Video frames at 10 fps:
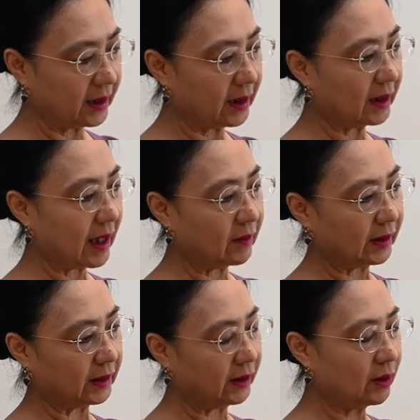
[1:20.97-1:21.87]
Ini
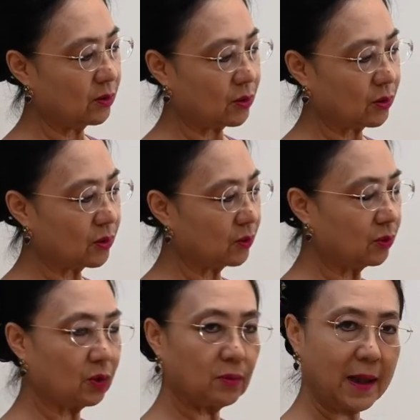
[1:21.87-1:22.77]
kawat ini khusus
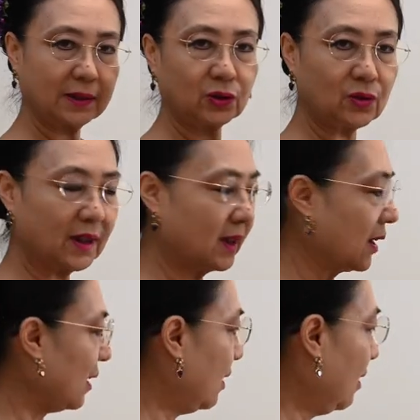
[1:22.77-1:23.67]
untuk masuk ke
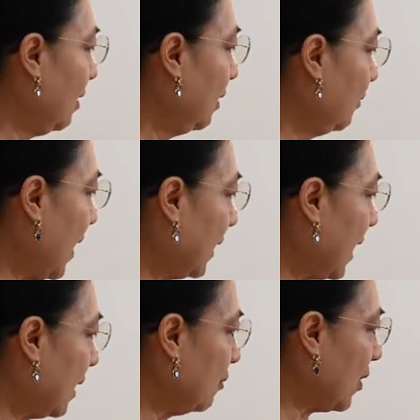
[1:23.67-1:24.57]

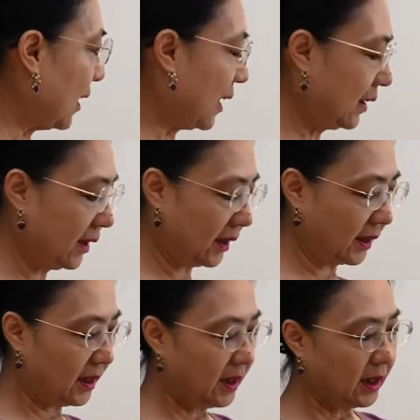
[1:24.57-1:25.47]
dalam wadah ini.